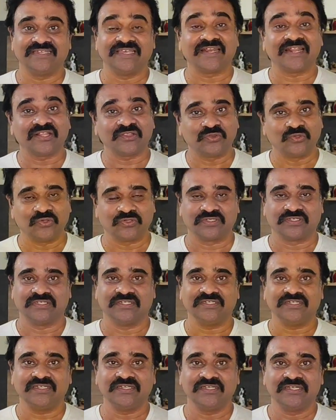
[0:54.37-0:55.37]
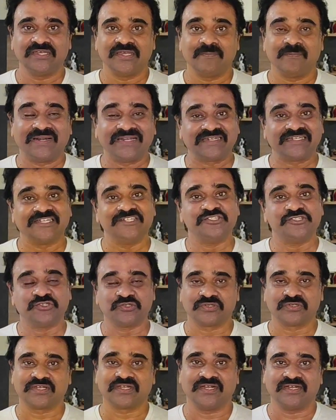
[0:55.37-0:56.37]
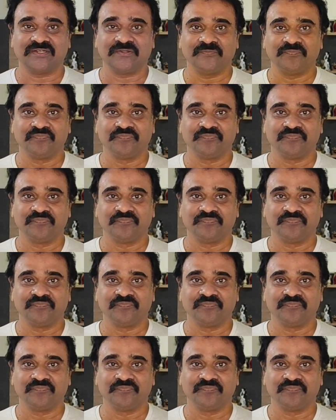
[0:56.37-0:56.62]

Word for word: எறா தொக்கு மட்டன் சுக்கா